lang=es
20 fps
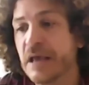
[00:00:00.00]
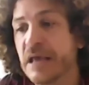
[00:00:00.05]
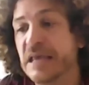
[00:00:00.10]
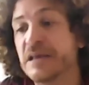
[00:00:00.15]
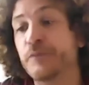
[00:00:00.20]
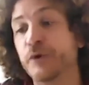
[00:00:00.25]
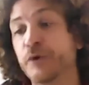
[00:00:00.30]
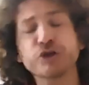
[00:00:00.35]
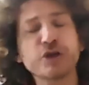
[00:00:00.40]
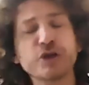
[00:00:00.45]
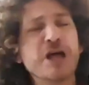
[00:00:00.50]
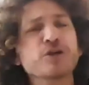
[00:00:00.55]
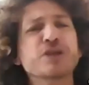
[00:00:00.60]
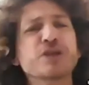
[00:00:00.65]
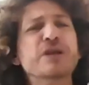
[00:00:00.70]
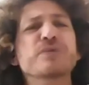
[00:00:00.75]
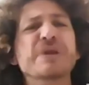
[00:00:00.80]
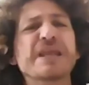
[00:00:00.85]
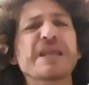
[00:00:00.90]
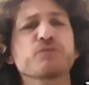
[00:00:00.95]
Y por otro lado,
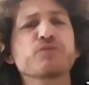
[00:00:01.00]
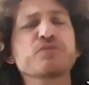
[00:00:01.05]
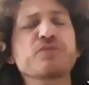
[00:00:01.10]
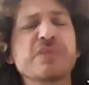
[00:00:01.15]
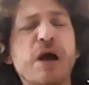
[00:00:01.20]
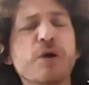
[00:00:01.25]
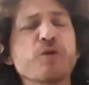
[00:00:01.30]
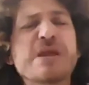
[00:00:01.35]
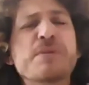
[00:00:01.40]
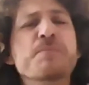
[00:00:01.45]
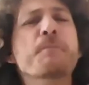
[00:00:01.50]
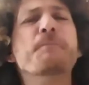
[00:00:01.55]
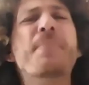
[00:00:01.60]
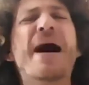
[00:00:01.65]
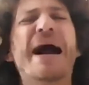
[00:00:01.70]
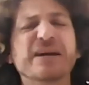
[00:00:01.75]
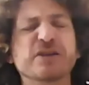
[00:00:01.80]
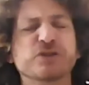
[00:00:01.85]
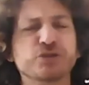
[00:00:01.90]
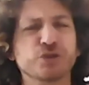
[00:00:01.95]
tiene un,
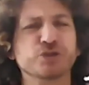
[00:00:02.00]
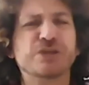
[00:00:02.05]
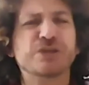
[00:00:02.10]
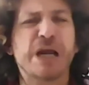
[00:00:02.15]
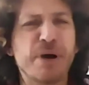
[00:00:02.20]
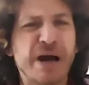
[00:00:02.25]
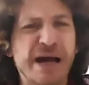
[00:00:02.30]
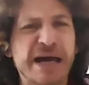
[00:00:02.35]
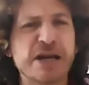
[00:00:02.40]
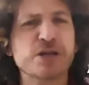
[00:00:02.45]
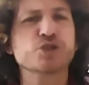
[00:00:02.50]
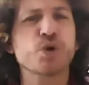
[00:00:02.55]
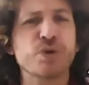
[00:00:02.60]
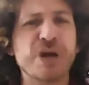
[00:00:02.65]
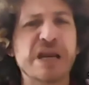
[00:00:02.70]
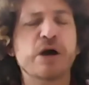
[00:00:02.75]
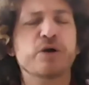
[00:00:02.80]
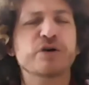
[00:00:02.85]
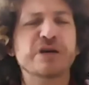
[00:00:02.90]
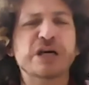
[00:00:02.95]
impacto trabajar
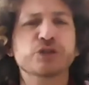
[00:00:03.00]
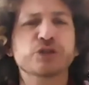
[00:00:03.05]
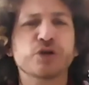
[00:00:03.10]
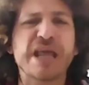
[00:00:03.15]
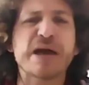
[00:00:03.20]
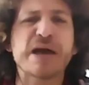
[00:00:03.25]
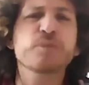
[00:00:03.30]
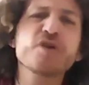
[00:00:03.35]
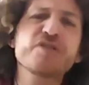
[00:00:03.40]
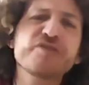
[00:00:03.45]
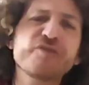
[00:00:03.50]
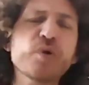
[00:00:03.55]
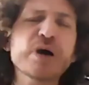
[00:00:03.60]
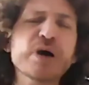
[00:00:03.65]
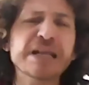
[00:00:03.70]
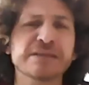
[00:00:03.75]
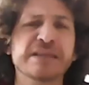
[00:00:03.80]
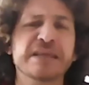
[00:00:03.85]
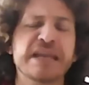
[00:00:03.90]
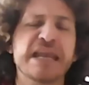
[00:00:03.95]
sobre la oratoria muy
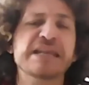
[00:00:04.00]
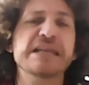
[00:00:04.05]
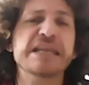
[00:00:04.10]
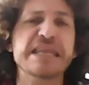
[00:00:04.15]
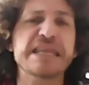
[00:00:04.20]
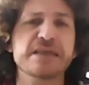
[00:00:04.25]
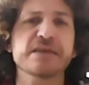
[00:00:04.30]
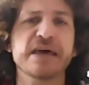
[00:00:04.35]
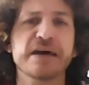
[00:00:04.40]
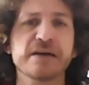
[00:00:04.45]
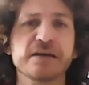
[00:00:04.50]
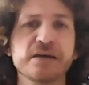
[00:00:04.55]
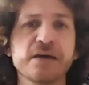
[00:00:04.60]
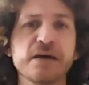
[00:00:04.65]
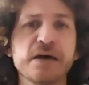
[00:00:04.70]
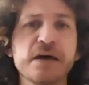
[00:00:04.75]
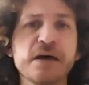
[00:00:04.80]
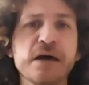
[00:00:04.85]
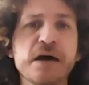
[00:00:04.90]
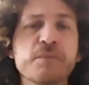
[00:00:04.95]
fuerte en el líder,
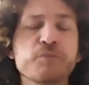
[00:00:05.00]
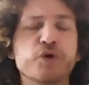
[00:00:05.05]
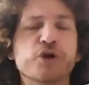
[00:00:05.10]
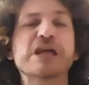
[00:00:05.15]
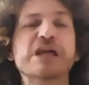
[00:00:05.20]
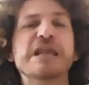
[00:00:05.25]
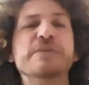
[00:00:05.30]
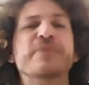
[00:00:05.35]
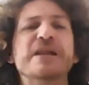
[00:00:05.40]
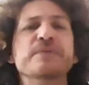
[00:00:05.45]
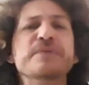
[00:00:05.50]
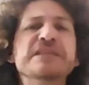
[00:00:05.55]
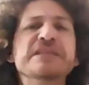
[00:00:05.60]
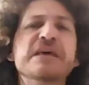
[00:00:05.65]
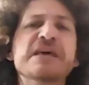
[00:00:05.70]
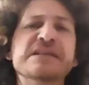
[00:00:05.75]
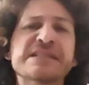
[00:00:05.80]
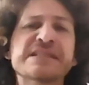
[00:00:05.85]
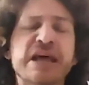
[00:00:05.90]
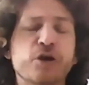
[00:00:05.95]
porque le permite
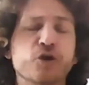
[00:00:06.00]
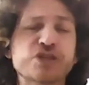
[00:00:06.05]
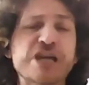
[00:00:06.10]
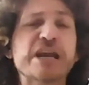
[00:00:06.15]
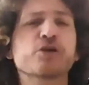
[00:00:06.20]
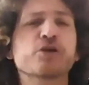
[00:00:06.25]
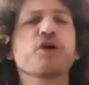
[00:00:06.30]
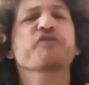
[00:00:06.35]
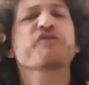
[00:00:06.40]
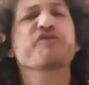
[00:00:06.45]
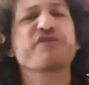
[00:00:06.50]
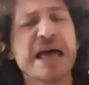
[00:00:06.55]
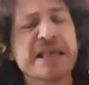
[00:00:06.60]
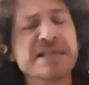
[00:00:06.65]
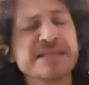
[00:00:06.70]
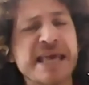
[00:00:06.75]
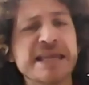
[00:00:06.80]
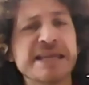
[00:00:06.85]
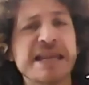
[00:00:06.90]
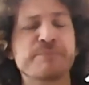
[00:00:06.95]
desarrollar
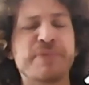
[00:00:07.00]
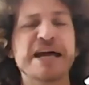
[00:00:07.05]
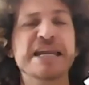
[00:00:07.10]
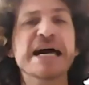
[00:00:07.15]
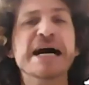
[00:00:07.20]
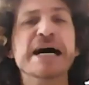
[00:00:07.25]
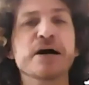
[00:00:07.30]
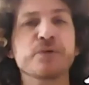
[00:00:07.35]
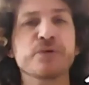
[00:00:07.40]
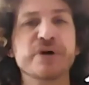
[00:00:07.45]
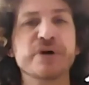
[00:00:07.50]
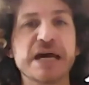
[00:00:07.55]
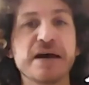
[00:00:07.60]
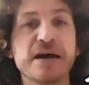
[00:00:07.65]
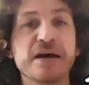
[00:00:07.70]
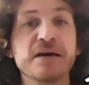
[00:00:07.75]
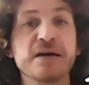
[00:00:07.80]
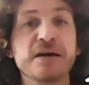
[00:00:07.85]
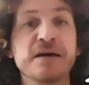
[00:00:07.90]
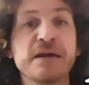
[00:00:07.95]
confianza en la
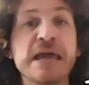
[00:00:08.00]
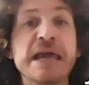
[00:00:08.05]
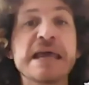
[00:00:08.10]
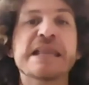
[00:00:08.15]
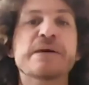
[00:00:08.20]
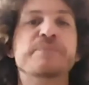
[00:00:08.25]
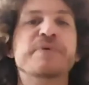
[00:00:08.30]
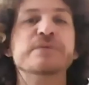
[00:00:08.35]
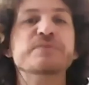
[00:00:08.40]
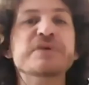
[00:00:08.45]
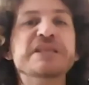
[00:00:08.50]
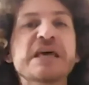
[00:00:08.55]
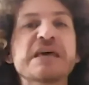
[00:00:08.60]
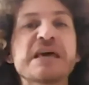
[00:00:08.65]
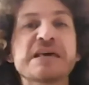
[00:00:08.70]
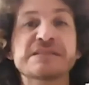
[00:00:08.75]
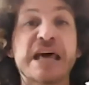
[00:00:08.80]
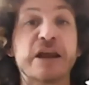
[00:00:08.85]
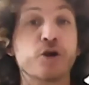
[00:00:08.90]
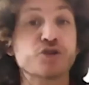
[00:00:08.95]
palabra, le permite
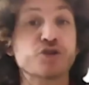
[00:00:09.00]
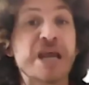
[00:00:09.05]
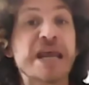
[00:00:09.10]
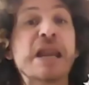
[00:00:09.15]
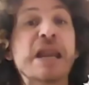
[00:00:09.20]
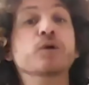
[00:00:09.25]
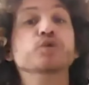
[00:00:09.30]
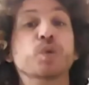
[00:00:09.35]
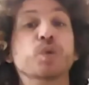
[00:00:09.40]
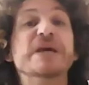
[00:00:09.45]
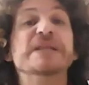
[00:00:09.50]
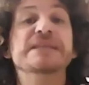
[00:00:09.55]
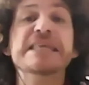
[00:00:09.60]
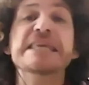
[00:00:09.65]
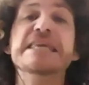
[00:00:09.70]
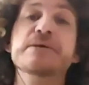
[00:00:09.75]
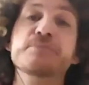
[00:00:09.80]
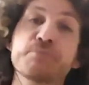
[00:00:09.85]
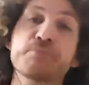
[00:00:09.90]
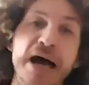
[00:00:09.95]
desarrollar la
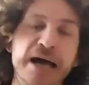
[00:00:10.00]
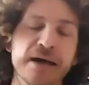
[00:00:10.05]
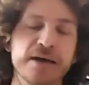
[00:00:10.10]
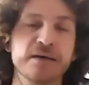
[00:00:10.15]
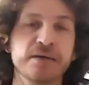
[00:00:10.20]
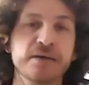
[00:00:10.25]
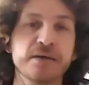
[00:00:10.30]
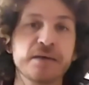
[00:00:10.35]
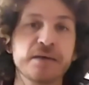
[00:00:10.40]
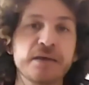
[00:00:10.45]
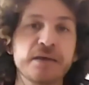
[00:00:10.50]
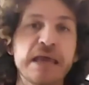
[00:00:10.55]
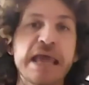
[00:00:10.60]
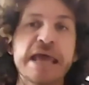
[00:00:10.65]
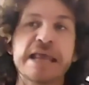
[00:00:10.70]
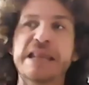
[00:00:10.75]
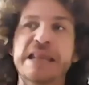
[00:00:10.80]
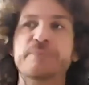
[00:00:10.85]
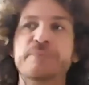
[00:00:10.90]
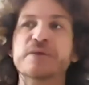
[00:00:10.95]
autoestima,
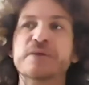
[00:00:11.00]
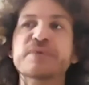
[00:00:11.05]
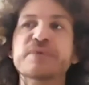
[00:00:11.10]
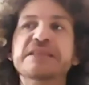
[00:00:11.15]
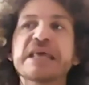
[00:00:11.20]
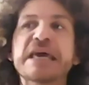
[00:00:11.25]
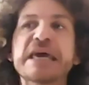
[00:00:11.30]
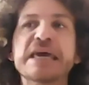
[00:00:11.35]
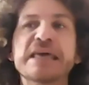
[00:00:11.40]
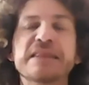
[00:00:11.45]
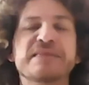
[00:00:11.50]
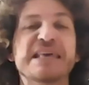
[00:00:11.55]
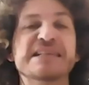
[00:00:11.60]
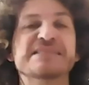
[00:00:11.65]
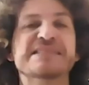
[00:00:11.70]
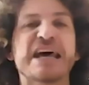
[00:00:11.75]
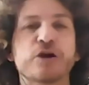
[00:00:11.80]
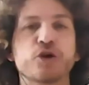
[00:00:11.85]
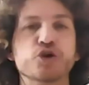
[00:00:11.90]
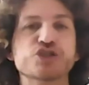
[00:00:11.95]
le permite
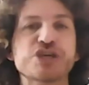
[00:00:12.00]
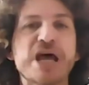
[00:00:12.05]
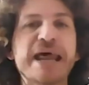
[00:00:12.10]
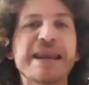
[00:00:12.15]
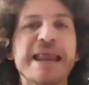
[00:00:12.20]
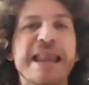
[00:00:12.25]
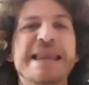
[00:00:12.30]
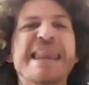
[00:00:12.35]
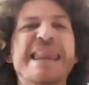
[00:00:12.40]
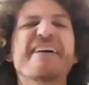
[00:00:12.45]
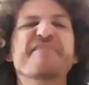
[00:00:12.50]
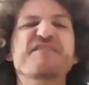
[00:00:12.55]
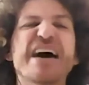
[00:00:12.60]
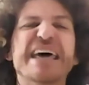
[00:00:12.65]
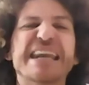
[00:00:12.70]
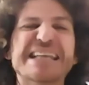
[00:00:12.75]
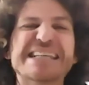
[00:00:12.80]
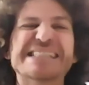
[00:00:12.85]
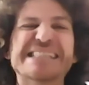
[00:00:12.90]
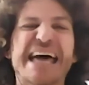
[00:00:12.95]
desarrollar la
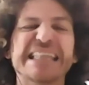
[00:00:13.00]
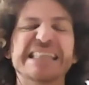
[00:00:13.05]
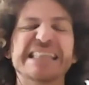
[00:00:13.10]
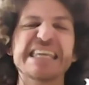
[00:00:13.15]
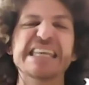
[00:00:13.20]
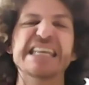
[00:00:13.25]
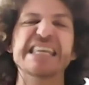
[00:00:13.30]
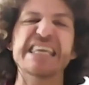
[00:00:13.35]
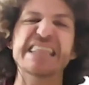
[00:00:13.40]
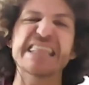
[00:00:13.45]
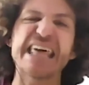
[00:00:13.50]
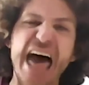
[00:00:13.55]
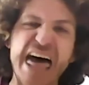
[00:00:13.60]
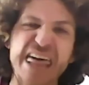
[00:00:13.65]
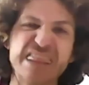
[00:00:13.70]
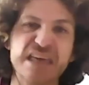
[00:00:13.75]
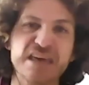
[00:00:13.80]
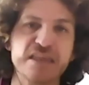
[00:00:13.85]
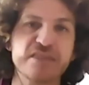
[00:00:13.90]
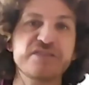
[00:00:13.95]

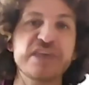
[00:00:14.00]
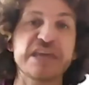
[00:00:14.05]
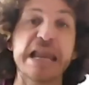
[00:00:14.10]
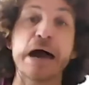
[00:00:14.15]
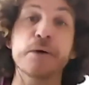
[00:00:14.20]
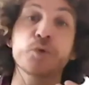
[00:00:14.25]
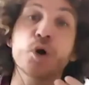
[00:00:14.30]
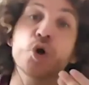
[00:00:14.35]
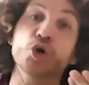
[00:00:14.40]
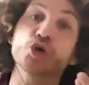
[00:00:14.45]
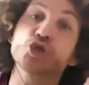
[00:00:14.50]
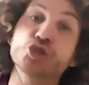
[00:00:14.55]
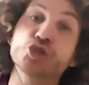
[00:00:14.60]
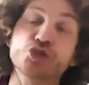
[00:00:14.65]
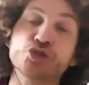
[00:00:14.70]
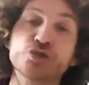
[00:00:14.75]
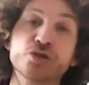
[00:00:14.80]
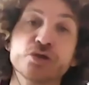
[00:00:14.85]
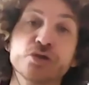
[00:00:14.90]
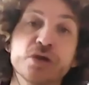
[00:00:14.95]
versatilidad de la
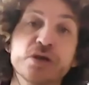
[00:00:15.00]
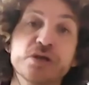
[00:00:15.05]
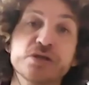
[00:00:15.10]
voz.